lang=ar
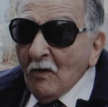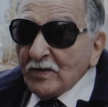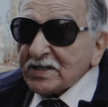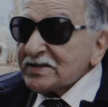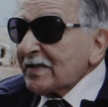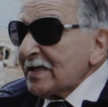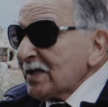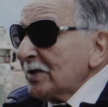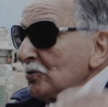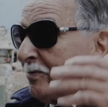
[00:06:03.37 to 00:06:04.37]
وديك الساعه
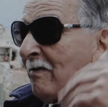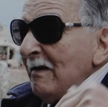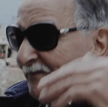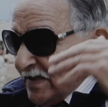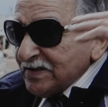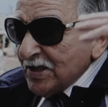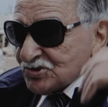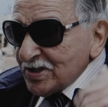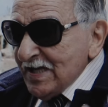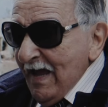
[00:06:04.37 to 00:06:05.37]
كانت عنده بيت
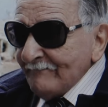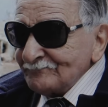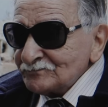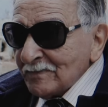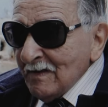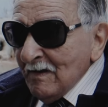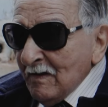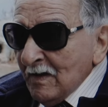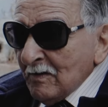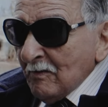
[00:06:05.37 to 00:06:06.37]
العشرين عام
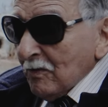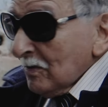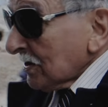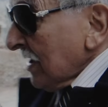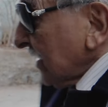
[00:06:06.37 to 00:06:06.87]
كان